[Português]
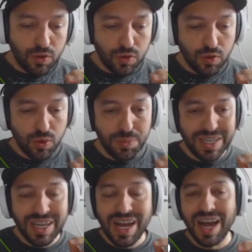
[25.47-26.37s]

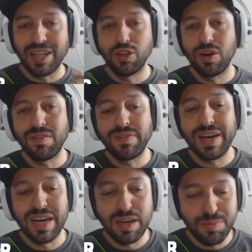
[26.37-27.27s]
sobre a
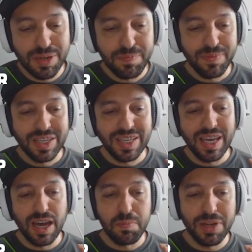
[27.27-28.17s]
nova arma
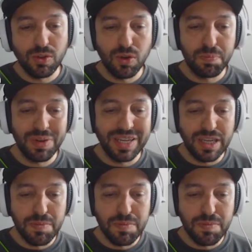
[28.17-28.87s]
que é a manopla